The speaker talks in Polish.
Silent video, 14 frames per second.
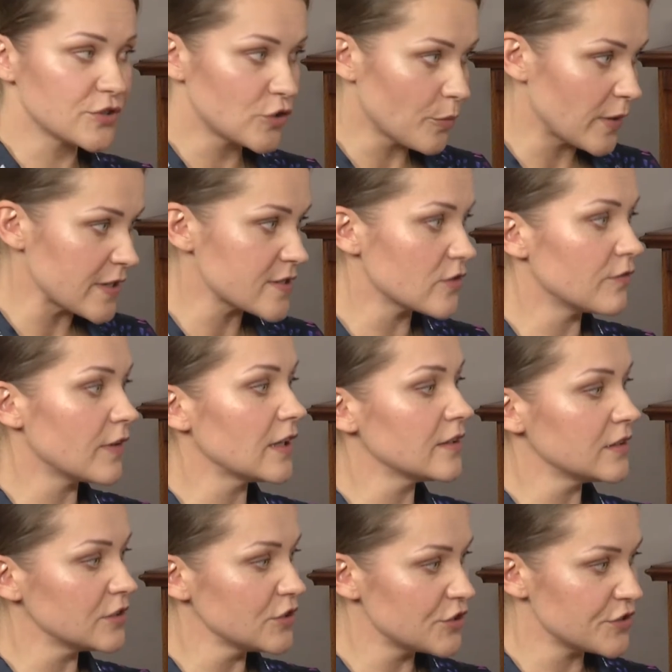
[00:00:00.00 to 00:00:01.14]
dopasowany,
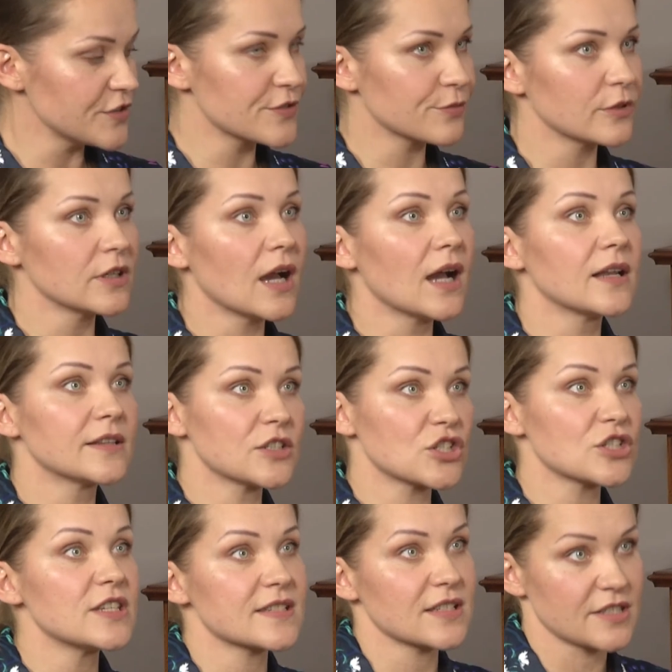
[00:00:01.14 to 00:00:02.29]
ścisły, ale też
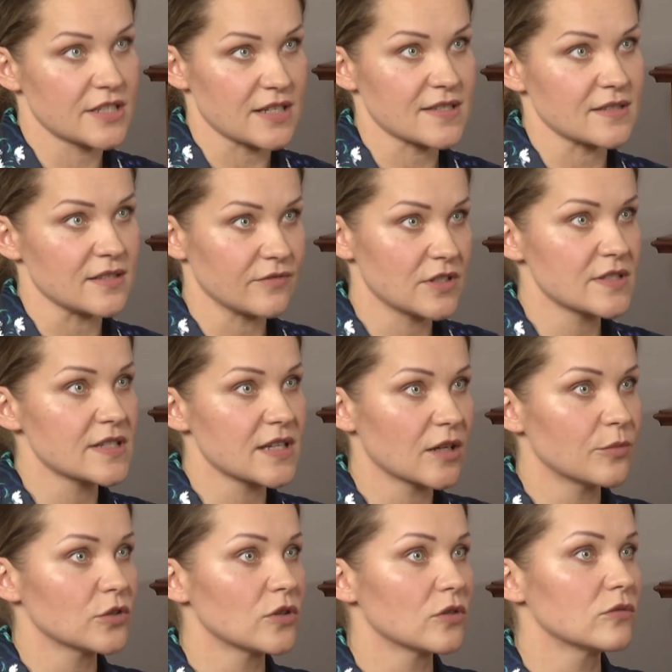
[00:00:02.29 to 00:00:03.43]
nie za ciasny, więc
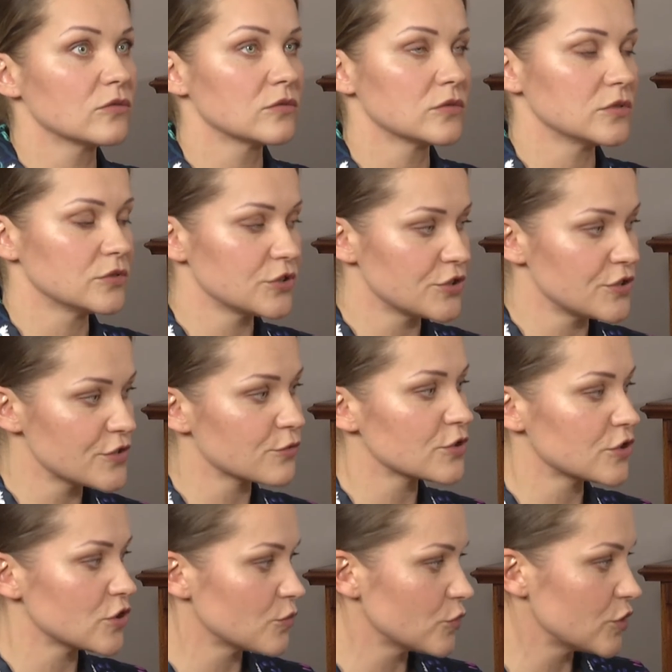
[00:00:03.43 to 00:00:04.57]
jakby tą e, ścisłość
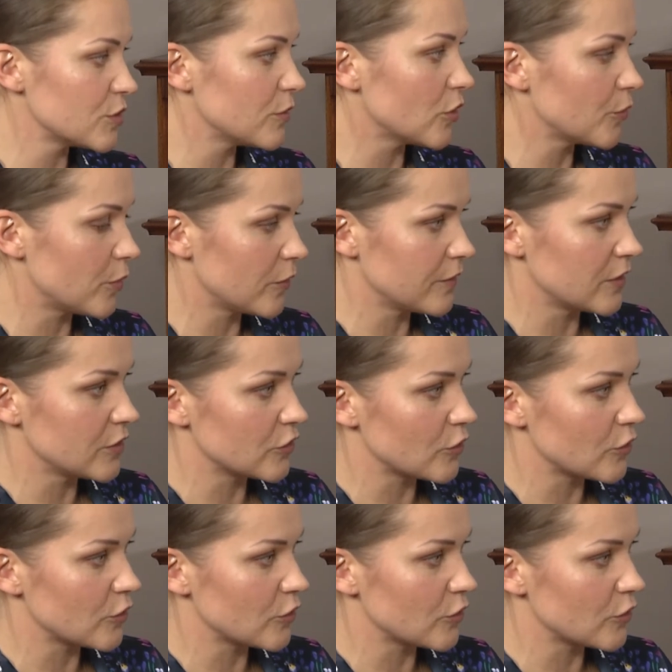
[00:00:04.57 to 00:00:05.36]
też musimy odpowiednio